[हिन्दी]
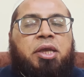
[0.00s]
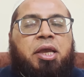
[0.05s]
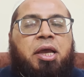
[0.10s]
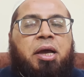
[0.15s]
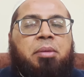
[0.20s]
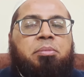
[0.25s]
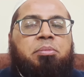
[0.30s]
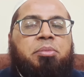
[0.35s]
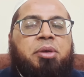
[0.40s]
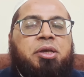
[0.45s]
कि
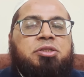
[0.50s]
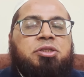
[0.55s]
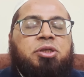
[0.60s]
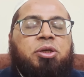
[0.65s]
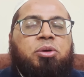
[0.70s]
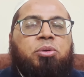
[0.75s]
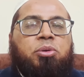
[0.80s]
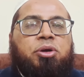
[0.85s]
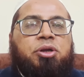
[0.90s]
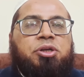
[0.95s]
हम में
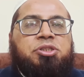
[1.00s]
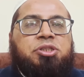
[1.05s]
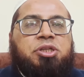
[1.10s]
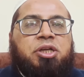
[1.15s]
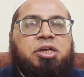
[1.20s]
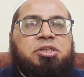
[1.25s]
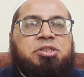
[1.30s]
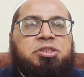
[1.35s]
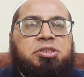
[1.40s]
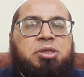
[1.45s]
से कोई
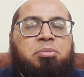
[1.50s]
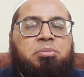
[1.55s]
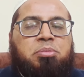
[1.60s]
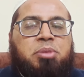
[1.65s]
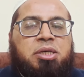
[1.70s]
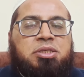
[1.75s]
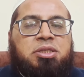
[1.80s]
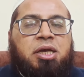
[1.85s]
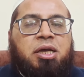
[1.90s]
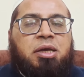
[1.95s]
शख्स
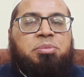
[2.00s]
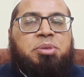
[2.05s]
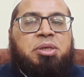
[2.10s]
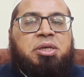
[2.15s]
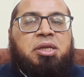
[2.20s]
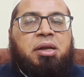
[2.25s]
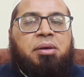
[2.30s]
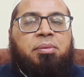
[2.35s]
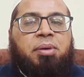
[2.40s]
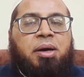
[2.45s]

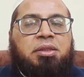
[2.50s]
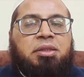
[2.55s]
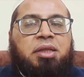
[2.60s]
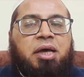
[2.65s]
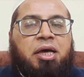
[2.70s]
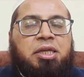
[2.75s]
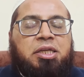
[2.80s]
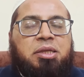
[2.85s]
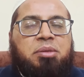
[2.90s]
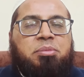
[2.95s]
मजहबी
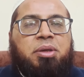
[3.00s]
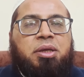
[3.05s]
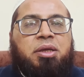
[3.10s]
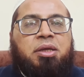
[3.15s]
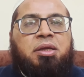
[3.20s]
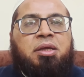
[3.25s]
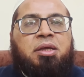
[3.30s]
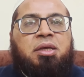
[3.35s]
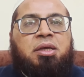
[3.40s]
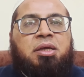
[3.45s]
रवादारी
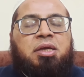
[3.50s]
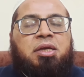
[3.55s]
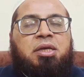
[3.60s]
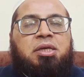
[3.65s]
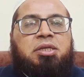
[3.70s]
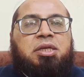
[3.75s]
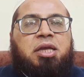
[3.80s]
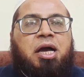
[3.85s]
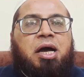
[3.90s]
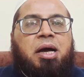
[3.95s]
में
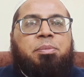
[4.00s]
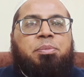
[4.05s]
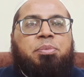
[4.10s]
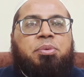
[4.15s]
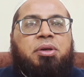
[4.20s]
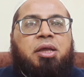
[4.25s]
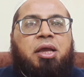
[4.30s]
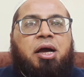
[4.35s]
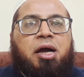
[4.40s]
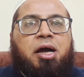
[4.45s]
या
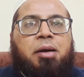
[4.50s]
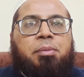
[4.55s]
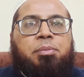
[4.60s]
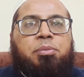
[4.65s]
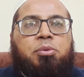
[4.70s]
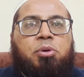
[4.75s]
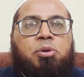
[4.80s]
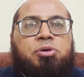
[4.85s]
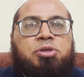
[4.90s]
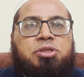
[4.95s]
अपने
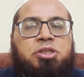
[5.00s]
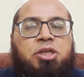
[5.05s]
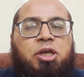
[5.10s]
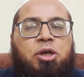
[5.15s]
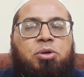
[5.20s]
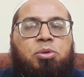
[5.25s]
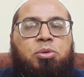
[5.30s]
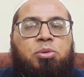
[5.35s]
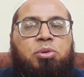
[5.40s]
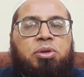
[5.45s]
आप को
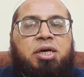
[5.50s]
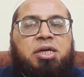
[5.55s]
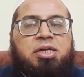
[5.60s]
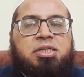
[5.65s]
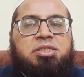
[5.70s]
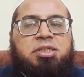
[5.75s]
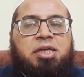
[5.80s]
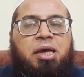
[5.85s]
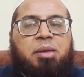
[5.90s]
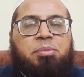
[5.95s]
सेकुलर
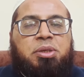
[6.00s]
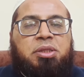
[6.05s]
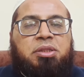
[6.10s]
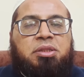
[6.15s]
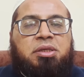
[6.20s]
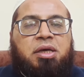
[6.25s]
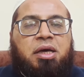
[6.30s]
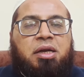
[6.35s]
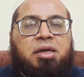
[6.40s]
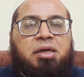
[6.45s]

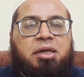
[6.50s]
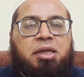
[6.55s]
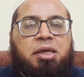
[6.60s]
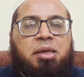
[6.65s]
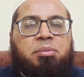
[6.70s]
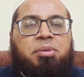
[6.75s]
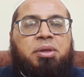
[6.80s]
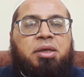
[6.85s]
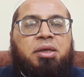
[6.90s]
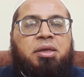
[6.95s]
साबित
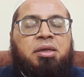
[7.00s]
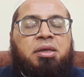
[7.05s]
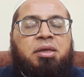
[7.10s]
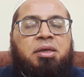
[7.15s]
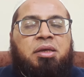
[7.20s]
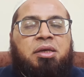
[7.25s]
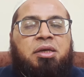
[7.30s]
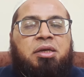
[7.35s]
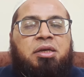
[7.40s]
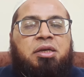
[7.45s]
करने में
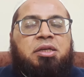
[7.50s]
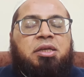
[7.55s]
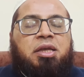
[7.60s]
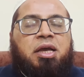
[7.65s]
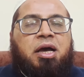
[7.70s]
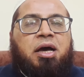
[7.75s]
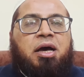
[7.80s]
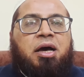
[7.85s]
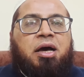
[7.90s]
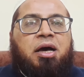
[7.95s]

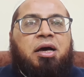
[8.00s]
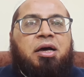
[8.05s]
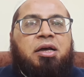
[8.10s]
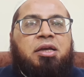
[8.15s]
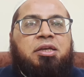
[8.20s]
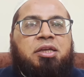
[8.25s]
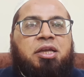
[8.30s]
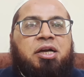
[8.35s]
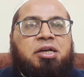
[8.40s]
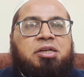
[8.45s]
या
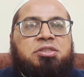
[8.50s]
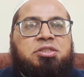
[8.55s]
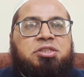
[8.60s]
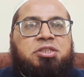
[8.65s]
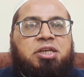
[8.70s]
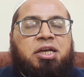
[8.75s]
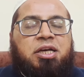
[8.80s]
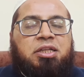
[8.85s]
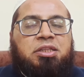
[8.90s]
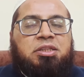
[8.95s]

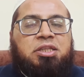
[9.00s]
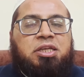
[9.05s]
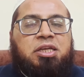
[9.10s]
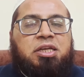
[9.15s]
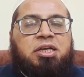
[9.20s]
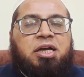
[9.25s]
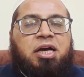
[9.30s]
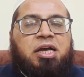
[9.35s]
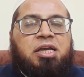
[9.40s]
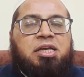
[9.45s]

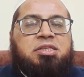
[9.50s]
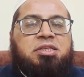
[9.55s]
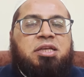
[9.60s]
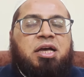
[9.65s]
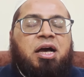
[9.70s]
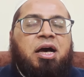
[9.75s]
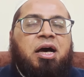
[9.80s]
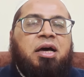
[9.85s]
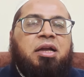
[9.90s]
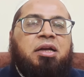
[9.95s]
यकजहती का
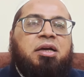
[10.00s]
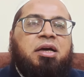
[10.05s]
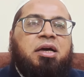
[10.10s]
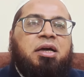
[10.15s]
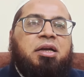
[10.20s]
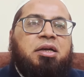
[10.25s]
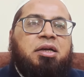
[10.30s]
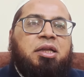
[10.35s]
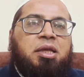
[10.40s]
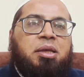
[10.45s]
इजहार
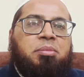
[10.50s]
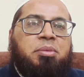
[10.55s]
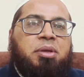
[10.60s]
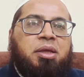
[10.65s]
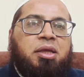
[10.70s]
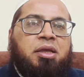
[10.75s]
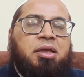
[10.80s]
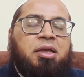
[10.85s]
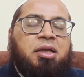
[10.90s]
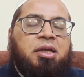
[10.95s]
करने
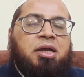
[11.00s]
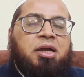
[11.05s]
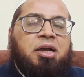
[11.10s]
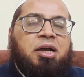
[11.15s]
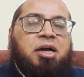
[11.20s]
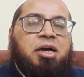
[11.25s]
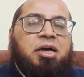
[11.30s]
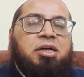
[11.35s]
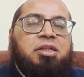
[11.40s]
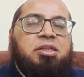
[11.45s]
में
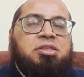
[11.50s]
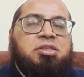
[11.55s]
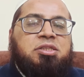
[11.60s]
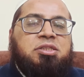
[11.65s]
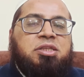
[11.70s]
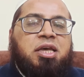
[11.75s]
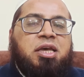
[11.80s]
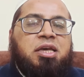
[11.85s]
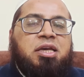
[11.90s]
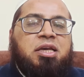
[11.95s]
हद
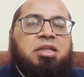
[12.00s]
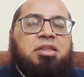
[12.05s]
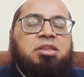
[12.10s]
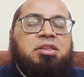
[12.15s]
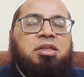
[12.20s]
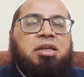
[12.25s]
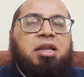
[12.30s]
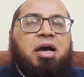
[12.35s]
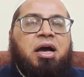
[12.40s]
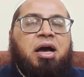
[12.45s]
से
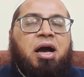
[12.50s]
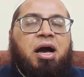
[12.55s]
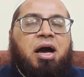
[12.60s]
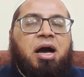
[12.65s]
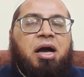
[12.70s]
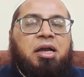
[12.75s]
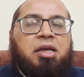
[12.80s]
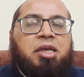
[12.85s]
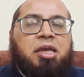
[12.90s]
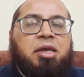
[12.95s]
इतना
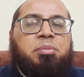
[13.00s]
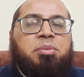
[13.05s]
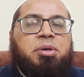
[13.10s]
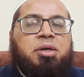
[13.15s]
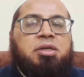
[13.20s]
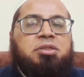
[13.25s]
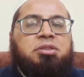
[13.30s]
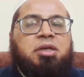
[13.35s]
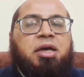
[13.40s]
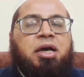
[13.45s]
आगे
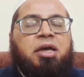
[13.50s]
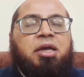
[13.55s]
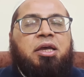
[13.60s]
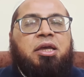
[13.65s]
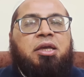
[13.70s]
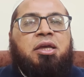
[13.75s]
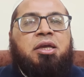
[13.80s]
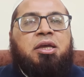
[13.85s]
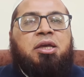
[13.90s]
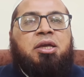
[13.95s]
बढ़
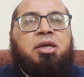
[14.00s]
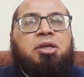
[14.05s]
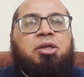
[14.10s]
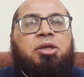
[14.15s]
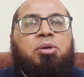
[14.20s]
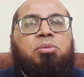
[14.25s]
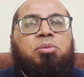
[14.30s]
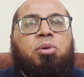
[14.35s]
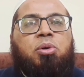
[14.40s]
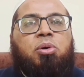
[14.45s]
जाए
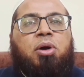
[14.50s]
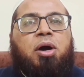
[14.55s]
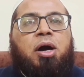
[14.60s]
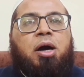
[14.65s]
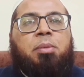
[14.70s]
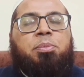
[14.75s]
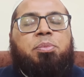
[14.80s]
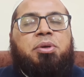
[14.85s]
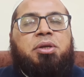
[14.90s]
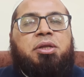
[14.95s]
कि वो
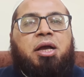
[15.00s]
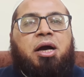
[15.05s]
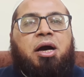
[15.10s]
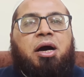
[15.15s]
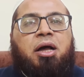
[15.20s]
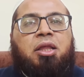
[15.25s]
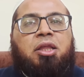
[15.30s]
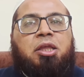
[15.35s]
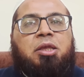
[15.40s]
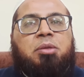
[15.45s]
अपनी
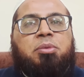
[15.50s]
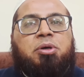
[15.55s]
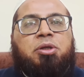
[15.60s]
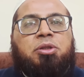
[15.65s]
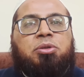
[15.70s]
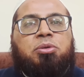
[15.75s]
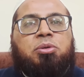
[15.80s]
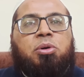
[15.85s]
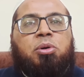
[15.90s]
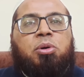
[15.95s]

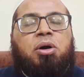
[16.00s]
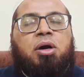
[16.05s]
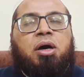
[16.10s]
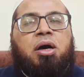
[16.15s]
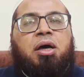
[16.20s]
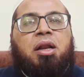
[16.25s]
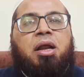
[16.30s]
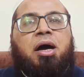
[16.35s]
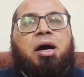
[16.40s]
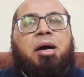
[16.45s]
आकीबत को
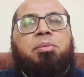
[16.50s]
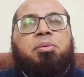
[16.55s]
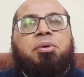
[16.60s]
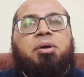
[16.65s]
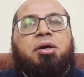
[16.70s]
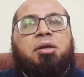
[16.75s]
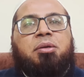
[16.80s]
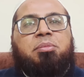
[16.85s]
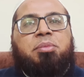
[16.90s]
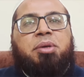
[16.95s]
ख़राब
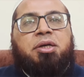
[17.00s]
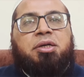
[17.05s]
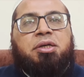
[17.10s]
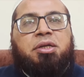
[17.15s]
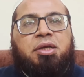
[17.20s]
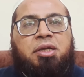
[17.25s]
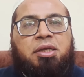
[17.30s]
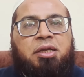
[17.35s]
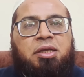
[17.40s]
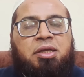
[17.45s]
कर
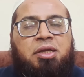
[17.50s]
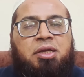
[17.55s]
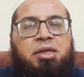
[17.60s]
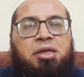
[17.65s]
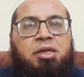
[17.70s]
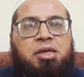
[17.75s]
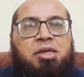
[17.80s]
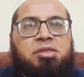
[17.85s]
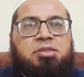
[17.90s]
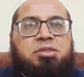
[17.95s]
बैठे
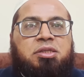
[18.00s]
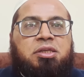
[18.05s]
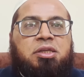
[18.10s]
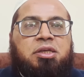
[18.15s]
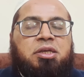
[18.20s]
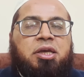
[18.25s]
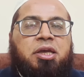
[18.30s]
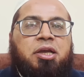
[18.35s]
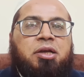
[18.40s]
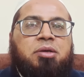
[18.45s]

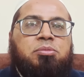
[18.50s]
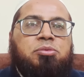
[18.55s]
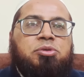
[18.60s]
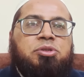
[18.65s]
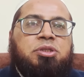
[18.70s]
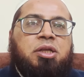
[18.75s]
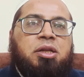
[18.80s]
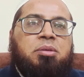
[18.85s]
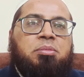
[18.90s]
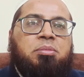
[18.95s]
इसलिए एक
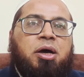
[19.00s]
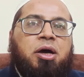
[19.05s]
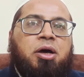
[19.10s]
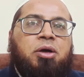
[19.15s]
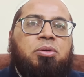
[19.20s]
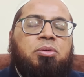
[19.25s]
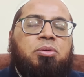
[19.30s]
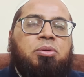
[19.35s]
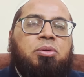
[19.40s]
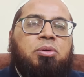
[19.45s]

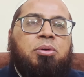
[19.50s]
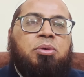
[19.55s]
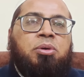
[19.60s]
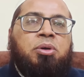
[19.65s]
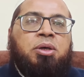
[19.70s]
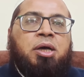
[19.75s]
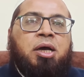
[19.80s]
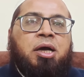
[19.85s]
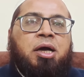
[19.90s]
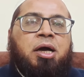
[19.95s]
मुसलमान को
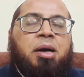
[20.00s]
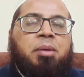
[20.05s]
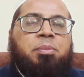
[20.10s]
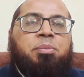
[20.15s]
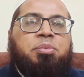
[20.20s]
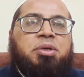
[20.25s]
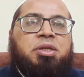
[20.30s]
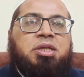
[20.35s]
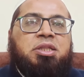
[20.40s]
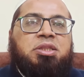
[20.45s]

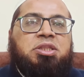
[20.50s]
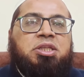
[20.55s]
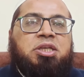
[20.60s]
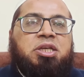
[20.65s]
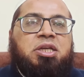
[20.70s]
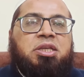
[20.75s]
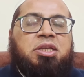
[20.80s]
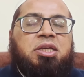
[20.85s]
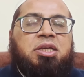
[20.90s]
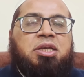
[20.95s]
अपनी
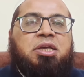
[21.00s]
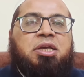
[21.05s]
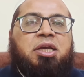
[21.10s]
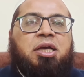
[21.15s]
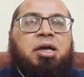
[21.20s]
दीनी